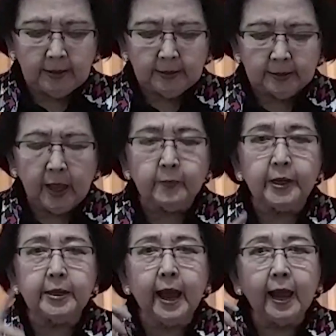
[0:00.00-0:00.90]

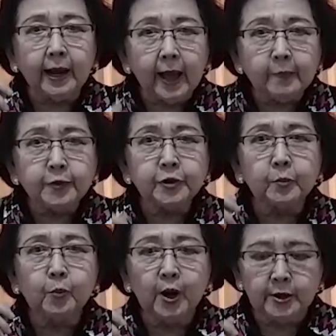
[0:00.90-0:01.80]
tetapi dalam
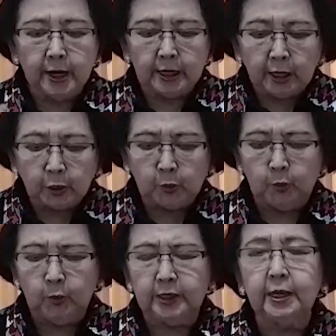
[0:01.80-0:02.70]
semuanya
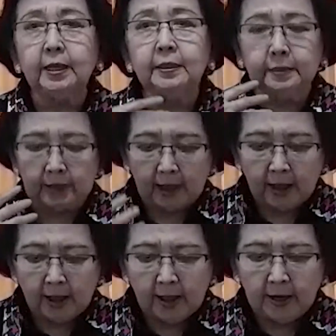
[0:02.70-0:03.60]
itu
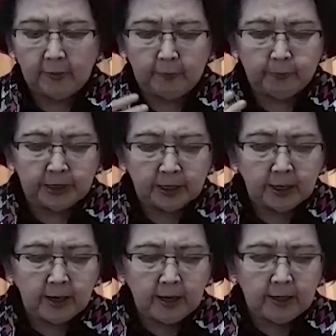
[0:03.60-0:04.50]
kita
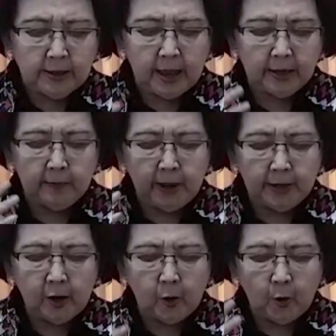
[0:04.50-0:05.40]
lebih
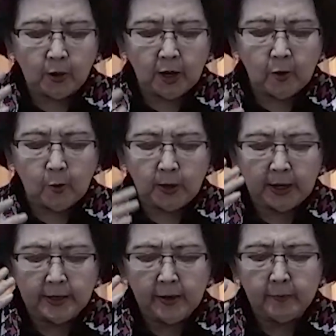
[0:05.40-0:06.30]
daripada
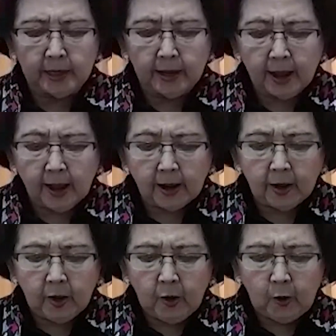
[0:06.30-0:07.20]
orang-orang yang menang
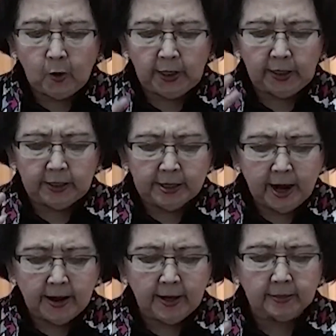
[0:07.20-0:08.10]
oleh
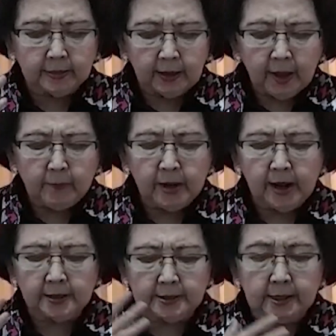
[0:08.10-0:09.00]
Dia yang telah
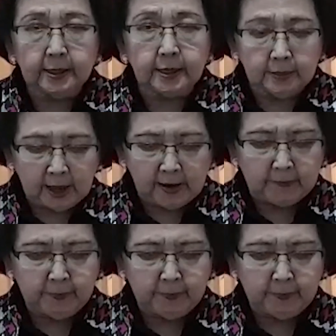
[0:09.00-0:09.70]
mengasihi kita.